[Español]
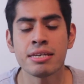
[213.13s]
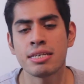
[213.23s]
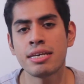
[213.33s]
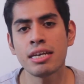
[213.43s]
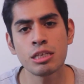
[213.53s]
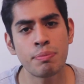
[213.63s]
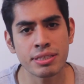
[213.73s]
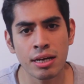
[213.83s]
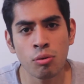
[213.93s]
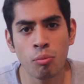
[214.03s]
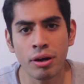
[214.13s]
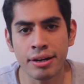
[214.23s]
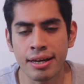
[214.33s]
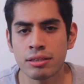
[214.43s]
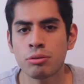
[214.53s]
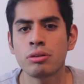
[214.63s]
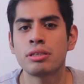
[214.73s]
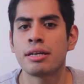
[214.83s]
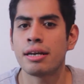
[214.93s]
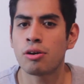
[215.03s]
Si quieres pasar un buen rato,
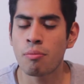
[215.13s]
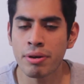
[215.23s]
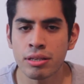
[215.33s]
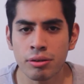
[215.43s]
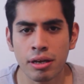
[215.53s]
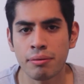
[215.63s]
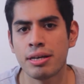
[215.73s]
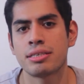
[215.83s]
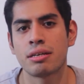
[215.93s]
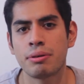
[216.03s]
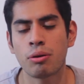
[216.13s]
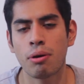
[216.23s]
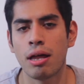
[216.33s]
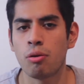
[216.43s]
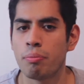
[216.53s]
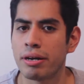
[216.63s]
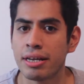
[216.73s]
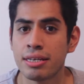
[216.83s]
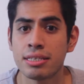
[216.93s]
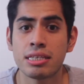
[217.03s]
te recomiendo que vayas a ver Guadalupe
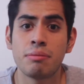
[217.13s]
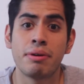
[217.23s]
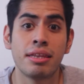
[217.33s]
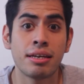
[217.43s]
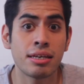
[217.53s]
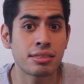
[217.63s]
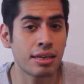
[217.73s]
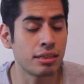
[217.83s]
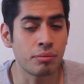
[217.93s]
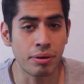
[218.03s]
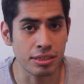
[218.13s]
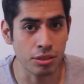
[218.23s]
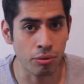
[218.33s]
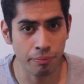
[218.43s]
Reyes y me digas qué te pareció.